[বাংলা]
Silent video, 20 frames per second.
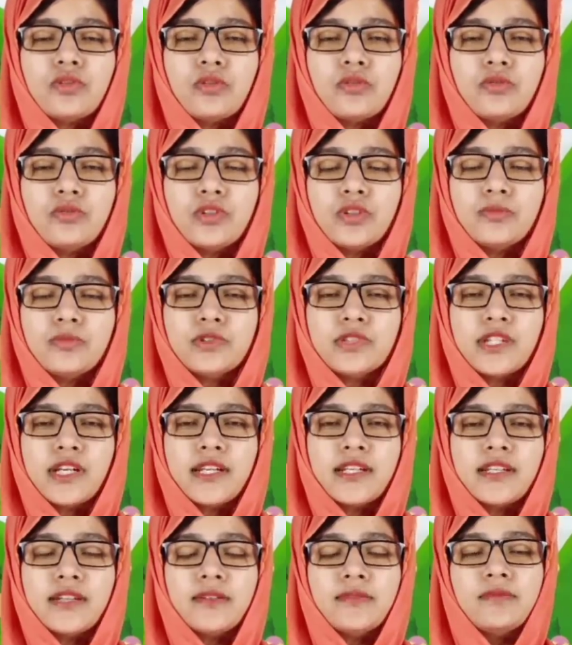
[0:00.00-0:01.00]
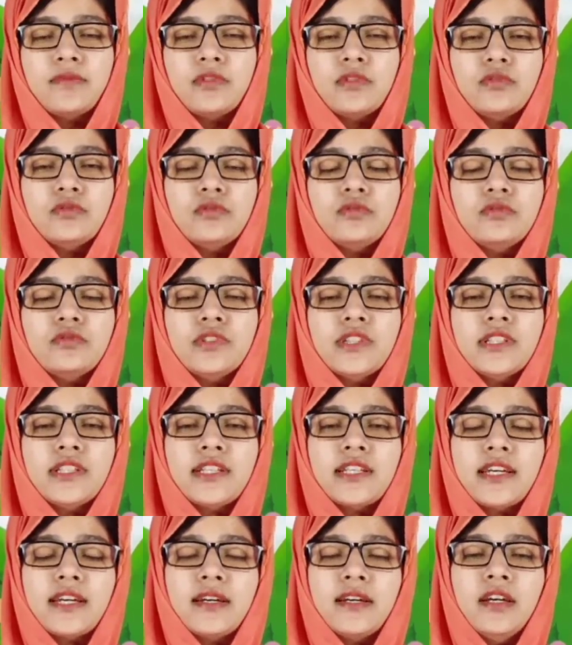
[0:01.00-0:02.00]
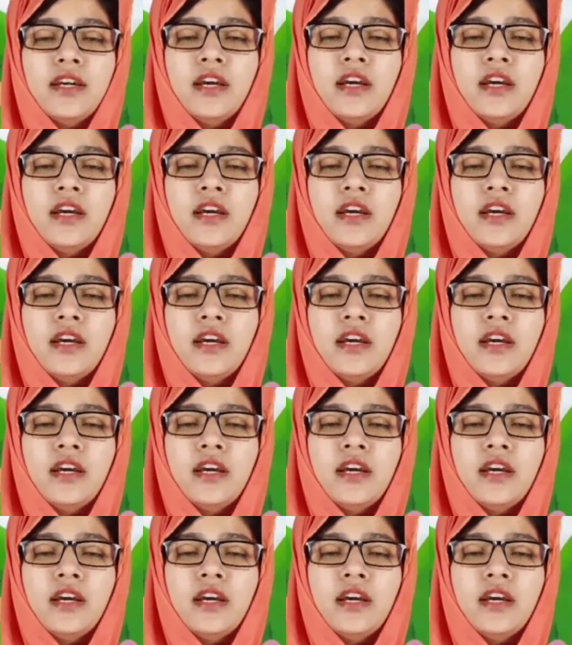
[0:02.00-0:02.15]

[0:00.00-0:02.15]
কখনোই বোঝায়নি গুনগুন এদিকে